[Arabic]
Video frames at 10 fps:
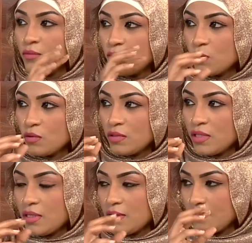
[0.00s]
تكون
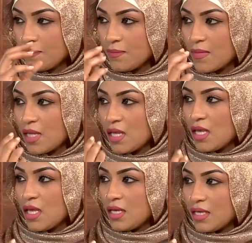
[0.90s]

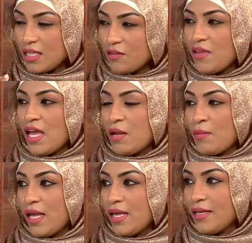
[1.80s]
كده فيها
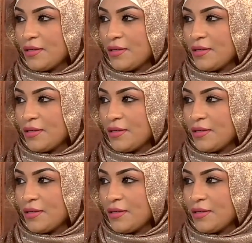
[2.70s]
لمعه يعني